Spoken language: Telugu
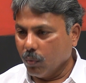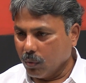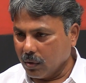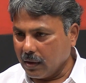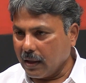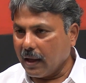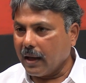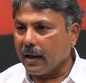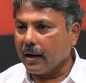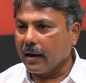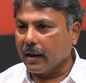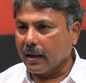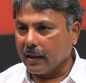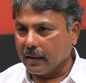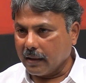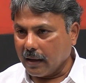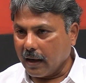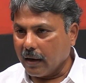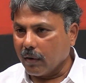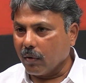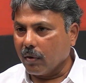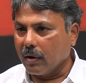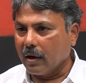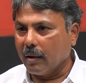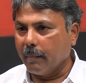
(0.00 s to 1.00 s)
ఉదాహరణకి
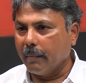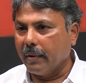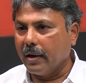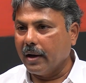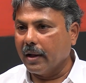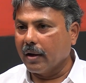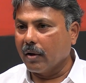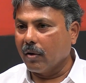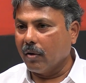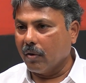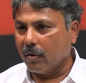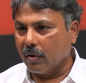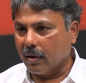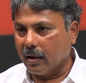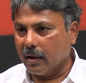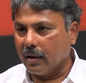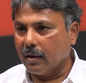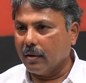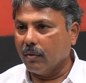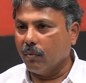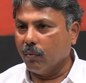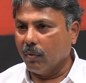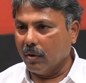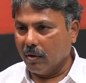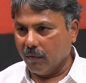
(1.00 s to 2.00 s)
తాడికొండ ఎమ్మెల్యేగా ఉన్న
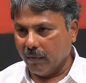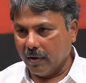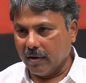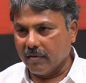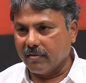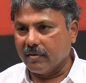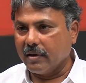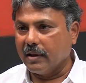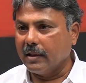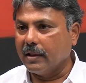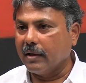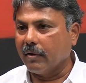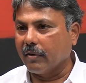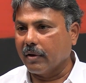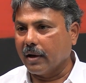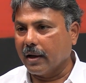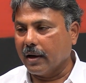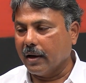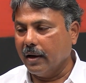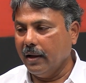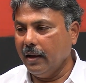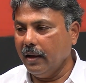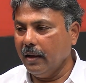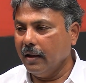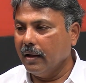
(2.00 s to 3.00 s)
ఉండవల్లి శ్రీదేవి
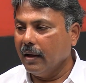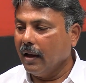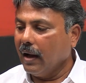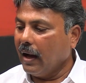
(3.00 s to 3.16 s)
గారిని